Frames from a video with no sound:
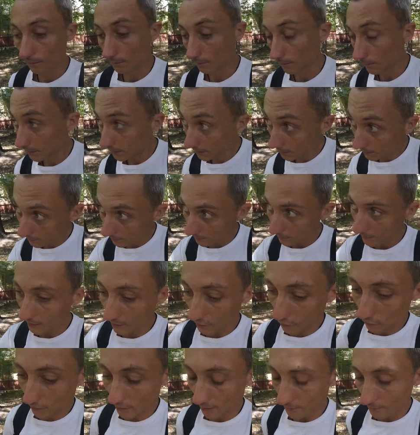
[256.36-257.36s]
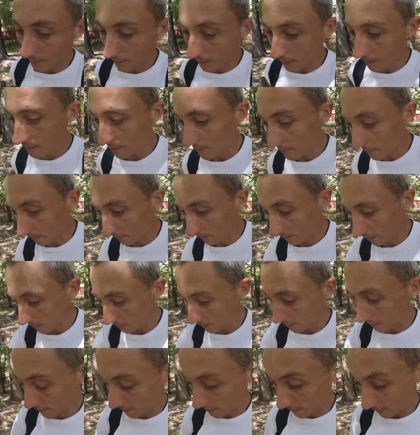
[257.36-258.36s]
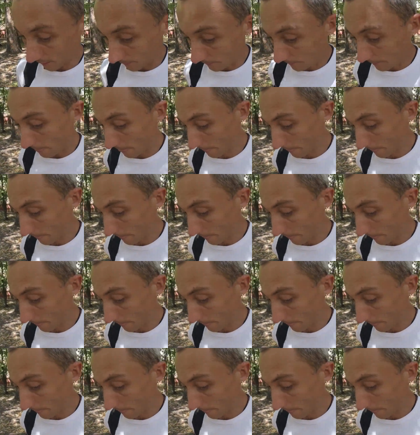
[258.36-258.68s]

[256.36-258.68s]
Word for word: Мы на дачу добирались полтора часа.